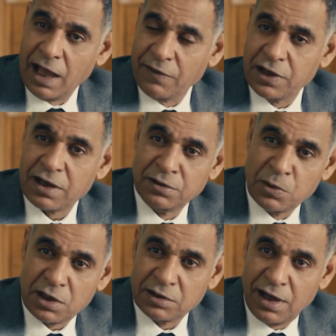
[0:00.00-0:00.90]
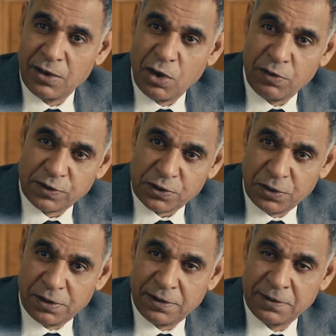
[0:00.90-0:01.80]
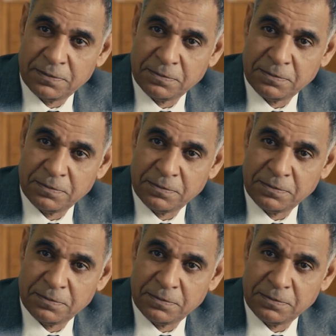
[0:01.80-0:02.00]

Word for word: على فكره الديمقراطيه حلوه قوي في الشغل.